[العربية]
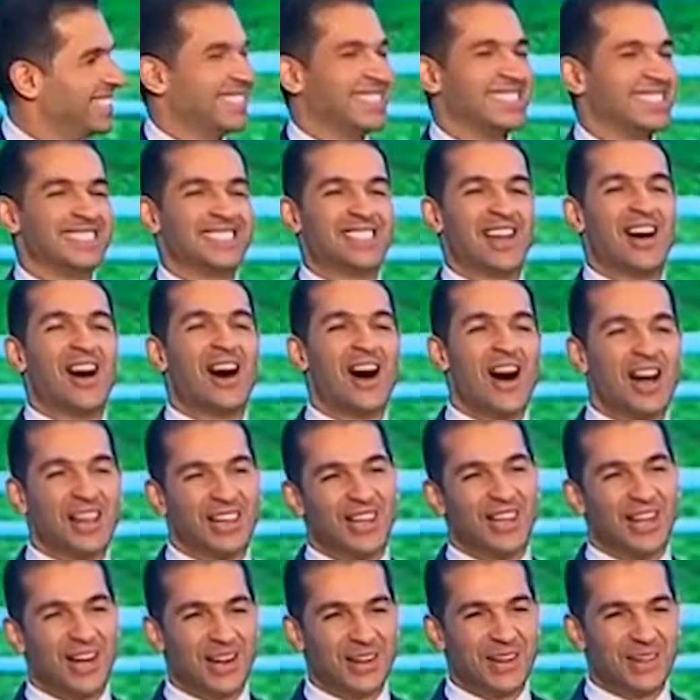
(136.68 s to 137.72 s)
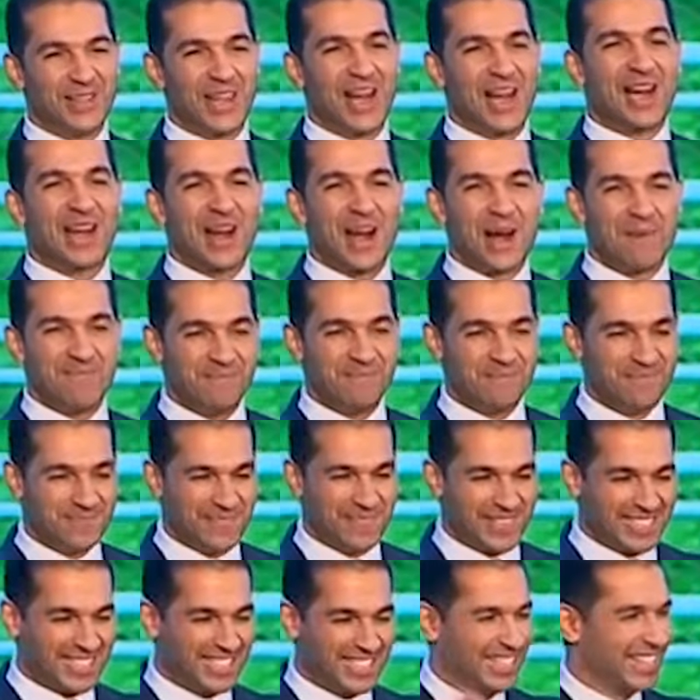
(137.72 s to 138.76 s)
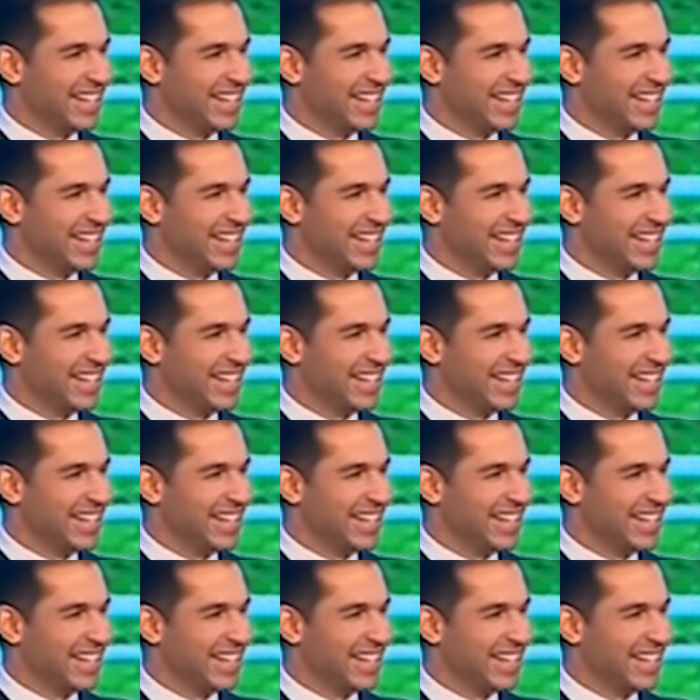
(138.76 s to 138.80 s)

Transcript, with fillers: شاء الله يا رب يا رب